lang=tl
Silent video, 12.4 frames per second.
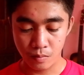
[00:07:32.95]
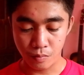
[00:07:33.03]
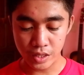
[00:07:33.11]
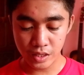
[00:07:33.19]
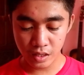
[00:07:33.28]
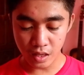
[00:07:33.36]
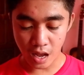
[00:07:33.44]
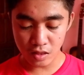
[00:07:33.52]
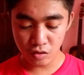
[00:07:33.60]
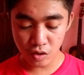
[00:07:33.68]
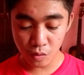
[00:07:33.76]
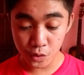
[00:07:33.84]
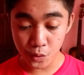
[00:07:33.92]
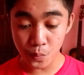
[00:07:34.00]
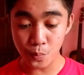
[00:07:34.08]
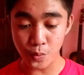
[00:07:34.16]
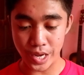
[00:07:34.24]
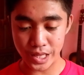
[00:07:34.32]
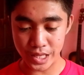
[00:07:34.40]
pwede, ano daw yung
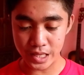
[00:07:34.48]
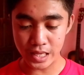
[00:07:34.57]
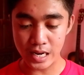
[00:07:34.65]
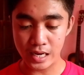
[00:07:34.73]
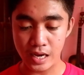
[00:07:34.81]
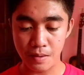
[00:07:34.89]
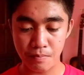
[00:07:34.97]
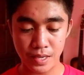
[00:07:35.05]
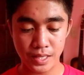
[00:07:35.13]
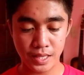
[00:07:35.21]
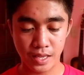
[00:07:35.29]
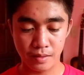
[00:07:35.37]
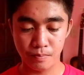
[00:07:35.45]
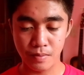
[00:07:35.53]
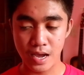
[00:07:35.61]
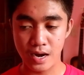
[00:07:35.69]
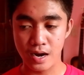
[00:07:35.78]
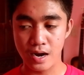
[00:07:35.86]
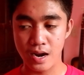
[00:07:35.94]
pwede nilang gamitin
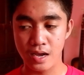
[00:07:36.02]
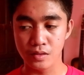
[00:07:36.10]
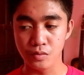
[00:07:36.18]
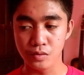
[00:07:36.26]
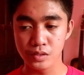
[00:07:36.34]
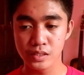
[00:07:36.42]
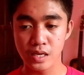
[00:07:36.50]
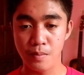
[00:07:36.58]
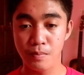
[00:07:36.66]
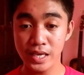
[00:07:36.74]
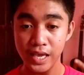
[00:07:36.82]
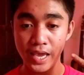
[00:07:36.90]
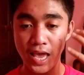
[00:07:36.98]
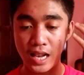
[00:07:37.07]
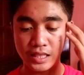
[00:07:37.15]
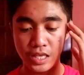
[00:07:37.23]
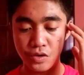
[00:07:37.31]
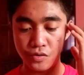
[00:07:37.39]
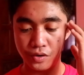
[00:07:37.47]
para dun sa maging
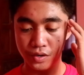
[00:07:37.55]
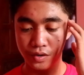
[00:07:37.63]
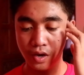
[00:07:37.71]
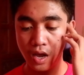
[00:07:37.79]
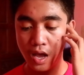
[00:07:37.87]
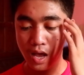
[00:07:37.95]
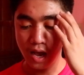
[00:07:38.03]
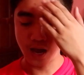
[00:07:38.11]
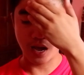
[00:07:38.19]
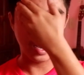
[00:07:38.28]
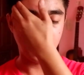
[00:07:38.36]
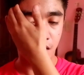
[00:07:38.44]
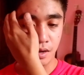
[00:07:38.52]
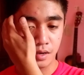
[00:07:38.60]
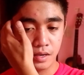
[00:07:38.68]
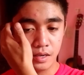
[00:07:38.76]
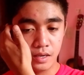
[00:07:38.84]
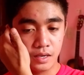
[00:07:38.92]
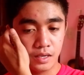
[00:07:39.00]
healthy yung, uh,
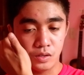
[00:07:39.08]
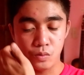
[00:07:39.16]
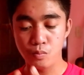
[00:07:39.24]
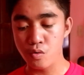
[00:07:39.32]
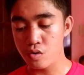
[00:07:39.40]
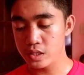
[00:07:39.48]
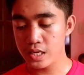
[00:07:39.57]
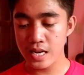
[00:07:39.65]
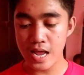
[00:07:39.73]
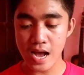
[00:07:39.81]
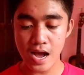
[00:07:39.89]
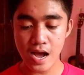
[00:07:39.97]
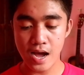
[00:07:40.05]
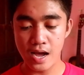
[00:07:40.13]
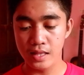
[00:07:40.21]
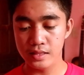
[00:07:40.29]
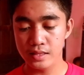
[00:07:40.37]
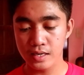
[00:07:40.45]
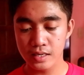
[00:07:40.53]
yung buhok nila
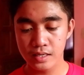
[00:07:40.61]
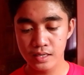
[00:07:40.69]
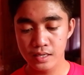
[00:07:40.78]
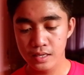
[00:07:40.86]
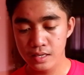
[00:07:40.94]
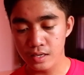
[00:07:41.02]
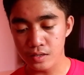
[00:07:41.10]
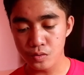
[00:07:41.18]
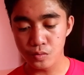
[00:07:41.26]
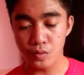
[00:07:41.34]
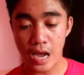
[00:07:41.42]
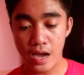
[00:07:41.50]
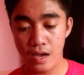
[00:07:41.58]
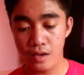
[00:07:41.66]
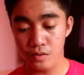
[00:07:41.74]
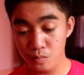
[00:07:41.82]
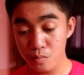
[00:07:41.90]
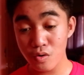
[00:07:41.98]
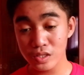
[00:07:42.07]
at yung
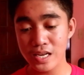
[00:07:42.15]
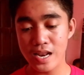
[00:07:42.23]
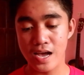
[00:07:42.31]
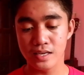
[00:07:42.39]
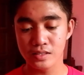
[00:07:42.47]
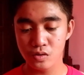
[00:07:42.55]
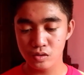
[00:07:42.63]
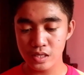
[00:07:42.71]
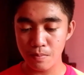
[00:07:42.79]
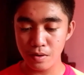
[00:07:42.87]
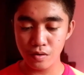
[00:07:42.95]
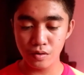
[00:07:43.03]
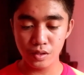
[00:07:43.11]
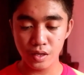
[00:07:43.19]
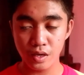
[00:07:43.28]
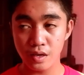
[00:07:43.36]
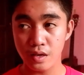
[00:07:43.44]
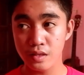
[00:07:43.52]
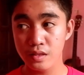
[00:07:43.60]
yung buhok nila. So sabi ko
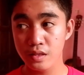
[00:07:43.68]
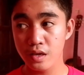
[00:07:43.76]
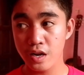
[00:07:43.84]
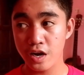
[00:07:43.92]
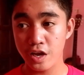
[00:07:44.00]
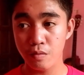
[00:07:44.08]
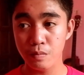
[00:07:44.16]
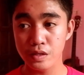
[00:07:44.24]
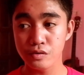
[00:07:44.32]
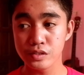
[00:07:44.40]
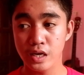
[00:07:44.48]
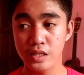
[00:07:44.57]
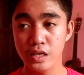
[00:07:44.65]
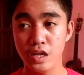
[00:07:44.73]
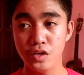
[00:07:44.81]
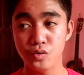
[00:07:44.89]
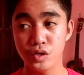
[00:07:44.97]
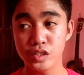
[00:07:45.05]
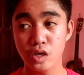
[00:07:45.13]
ni nire-recommend ko sa kanila
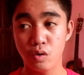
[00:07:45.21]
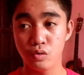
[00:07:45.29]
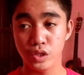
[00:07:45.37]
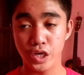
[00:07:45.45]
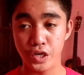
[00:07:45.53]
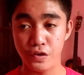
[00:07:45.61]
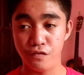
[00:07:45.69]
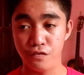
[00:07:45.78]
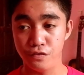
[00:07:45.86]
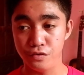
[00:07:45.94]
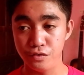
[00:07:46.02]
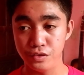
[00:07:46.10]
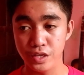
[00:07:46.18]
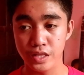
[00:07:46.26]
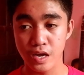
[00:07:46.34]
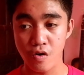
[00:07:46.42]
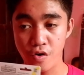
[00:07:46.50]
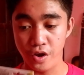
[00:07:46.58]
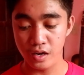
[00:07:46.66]
yung isa kong ni-review din
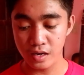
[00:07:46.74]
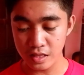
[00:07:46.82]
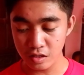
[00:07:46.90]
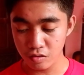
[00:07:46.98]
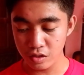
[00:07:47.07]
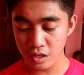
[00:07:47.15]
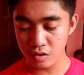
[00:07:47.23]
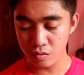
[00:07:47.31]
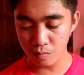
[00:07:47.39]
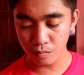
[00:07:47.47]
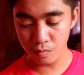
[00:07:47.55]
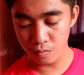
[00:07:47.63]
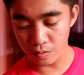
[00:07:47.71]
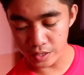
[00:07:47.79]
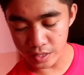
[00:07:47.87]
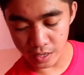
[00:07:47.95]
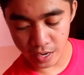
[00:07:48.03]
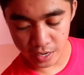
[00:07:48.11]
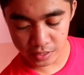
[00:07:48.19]
na oil. Ganito din yung
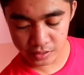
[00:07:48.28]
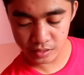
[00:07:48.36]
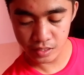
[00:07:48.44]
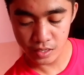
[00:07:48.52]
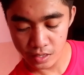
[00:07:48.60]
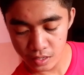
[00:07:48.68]
kanya guys.